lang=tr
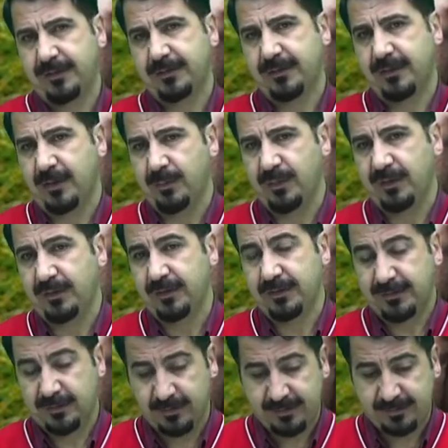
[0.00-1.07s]
Zarabalı,
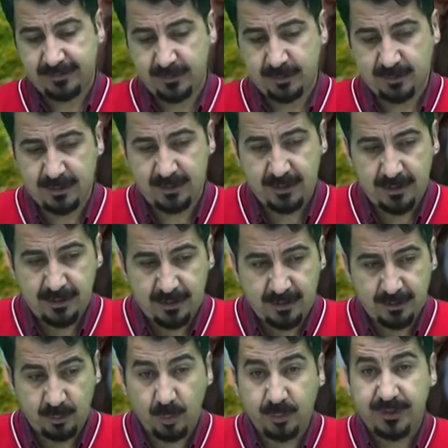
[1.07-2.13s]
Sivas'ın işte e,
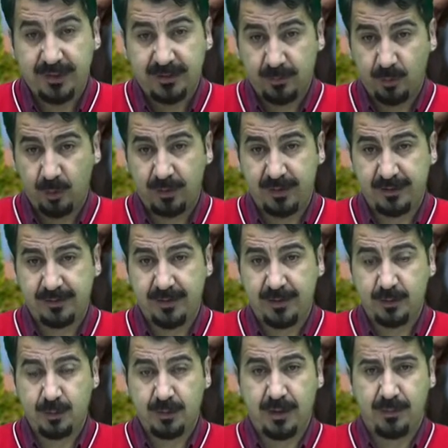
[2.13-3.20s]
Tozanlı bölgesinden
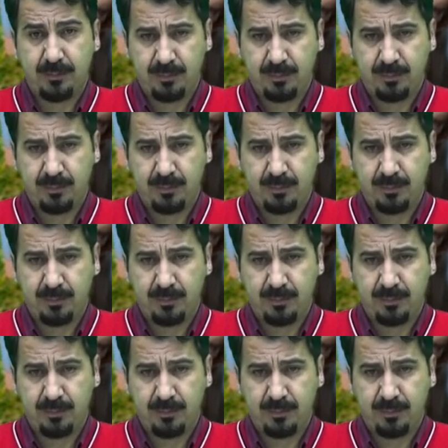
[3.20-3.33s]
çıkan